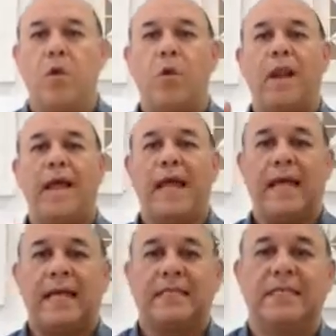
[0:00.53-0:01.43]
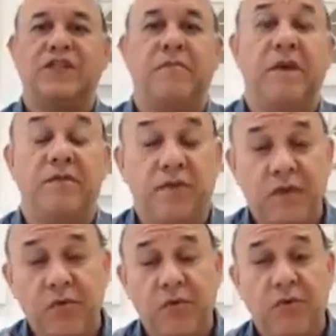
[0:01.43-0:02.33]
Olá, seja
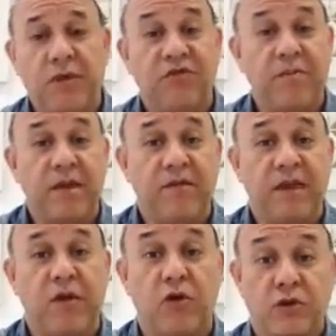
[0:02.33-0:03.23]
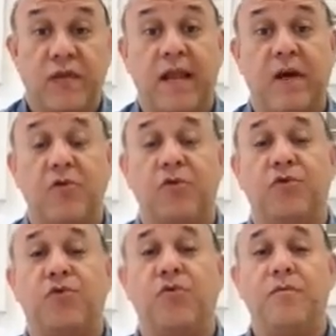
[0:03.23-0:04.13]
bem-vindo, seja bem-vinda ao nosso canal no
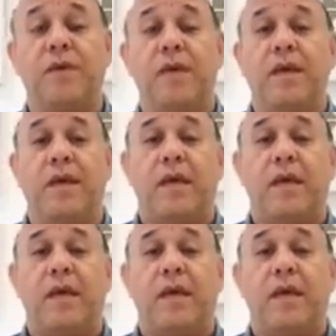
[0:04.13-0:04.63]
YouTube.